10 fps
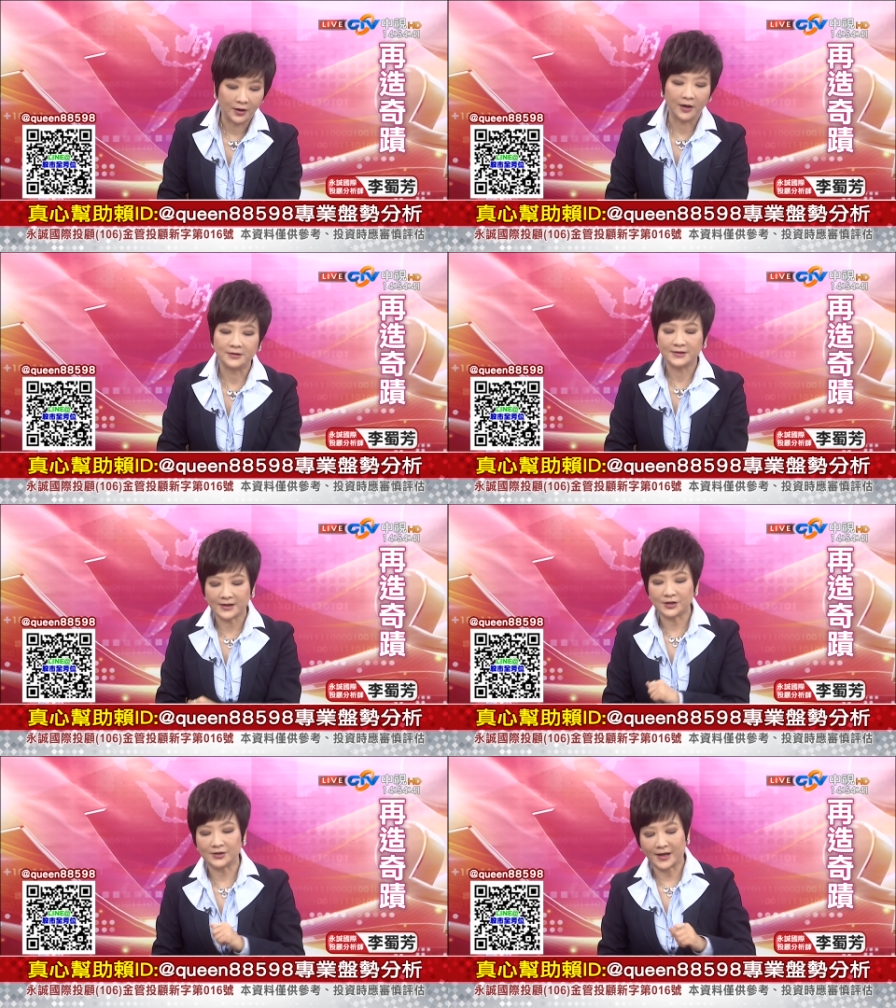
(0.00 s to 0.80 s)
好，这
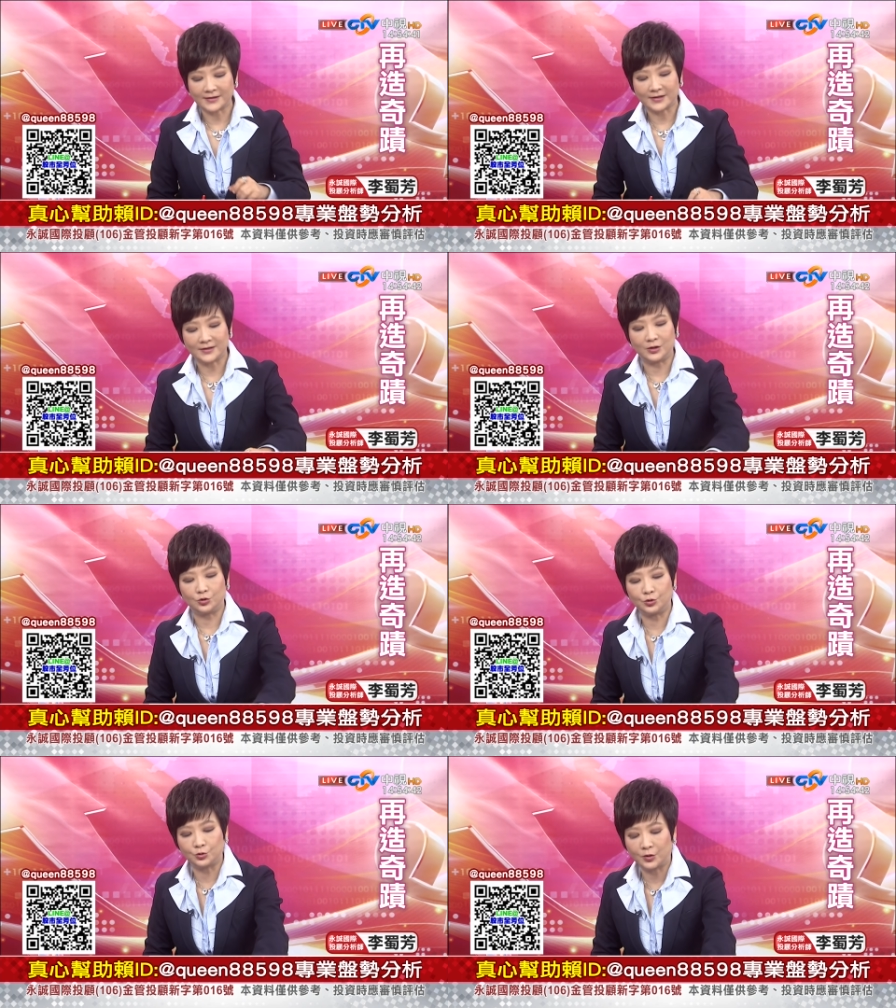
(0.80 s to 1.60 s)
个是大家自己
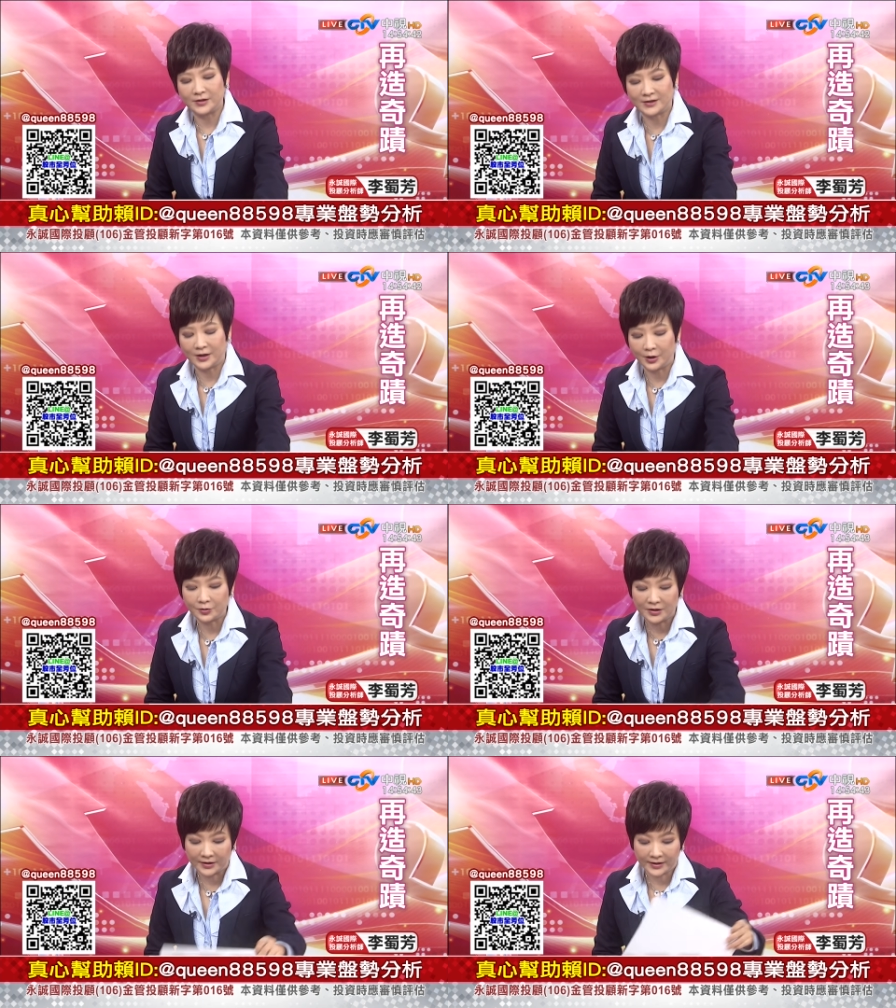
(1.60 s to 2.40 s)
去做一些
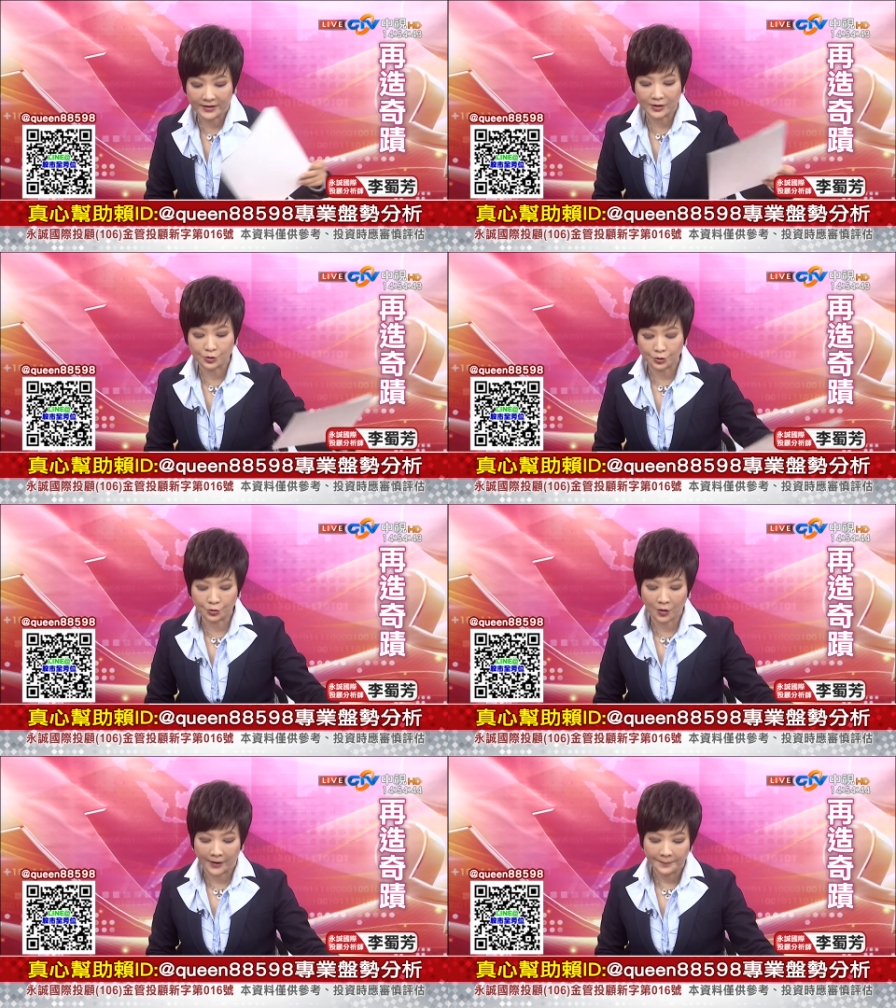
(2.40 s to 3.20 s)
留意的一个区
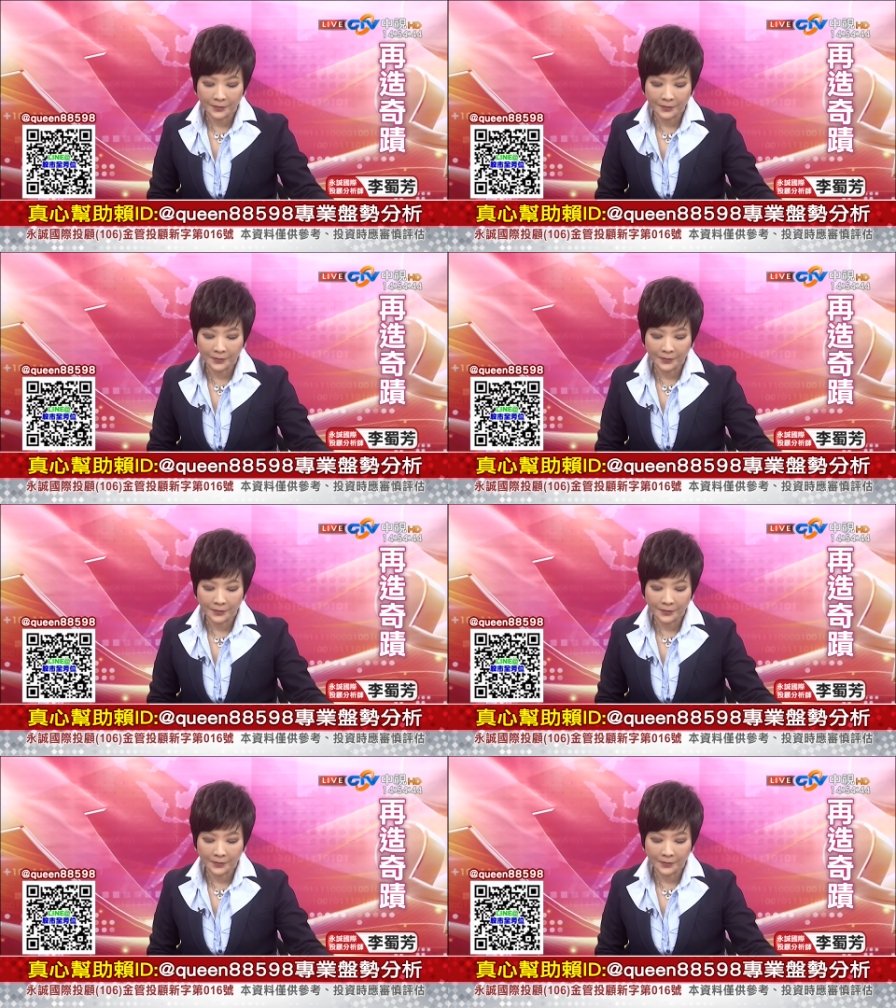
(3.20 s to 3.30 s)
块。